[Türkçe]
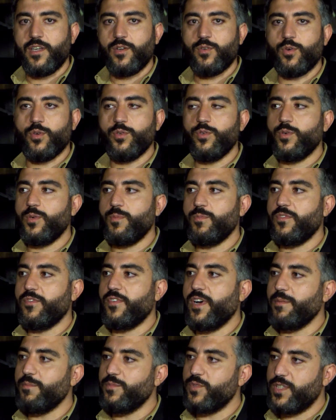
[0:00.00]
Konuğum
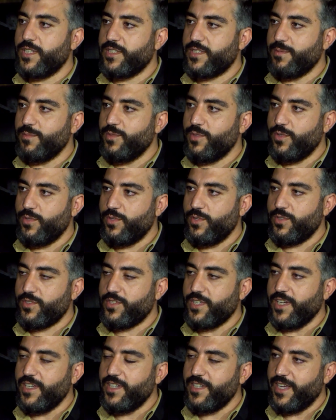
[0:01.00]
Van Müzesi Müdürü
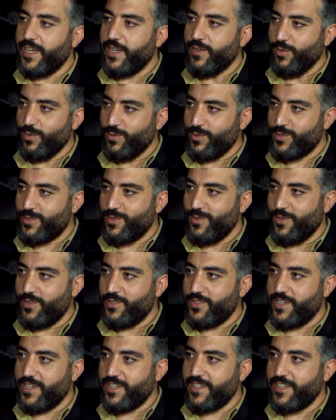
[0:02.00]
Sayın Erol Uslu
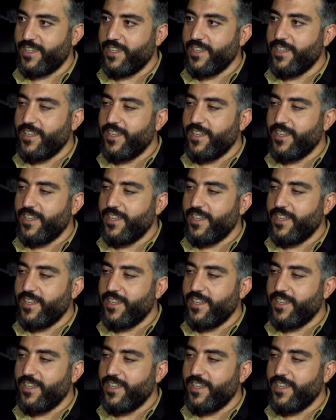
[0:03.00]
olacak.